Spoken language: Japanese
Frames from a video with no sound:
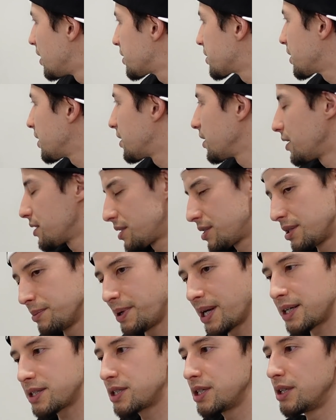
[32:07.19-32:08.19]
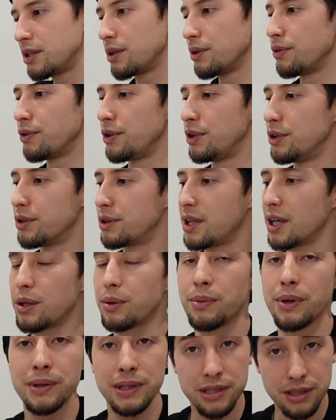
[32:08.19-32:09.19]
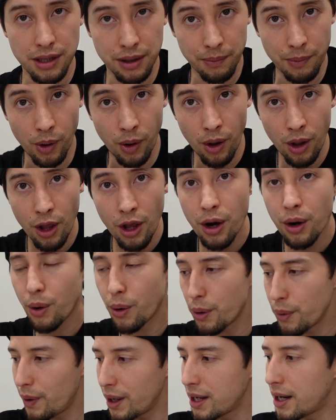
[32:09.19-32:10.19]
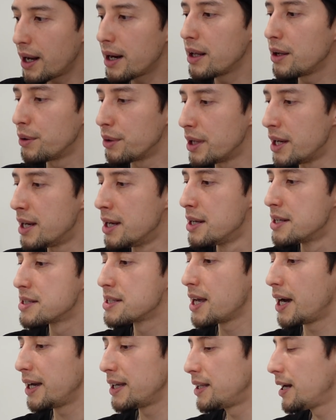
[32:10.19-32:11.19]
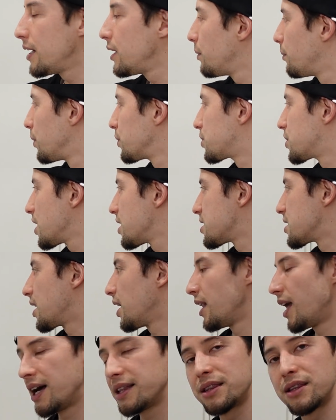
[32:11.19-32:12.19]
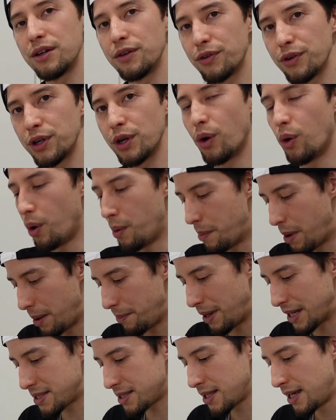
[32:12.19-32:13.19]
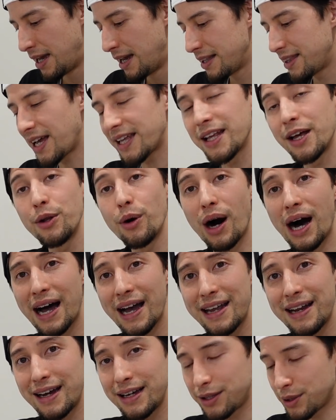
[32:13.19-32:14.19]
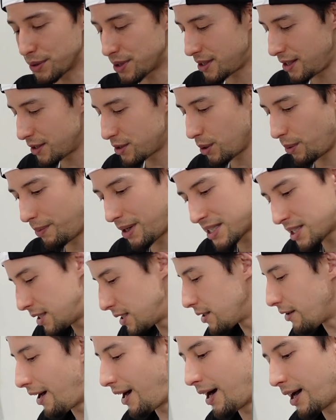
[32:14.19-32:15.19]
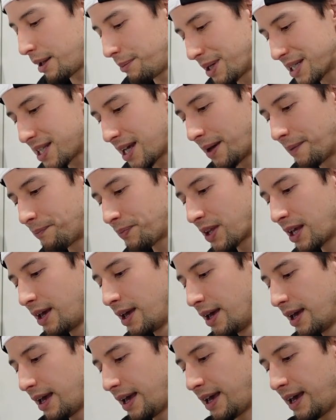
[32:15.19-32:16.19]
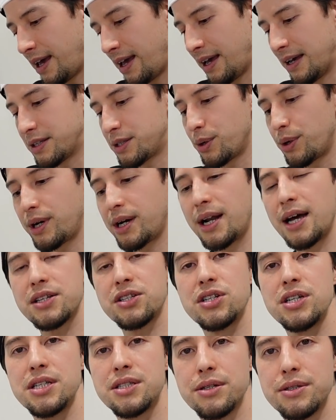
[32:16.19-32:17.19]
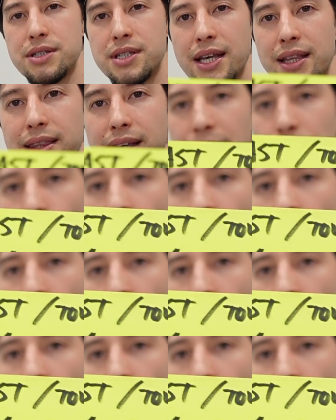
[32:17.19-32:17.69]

らし方が素晴らしいというふうに言ったと思うんですけども、これは彼のね、最大の持ち味かなっていうふうに思います。ただのハイライト製造マシンではありません。えー、それからシーズン全体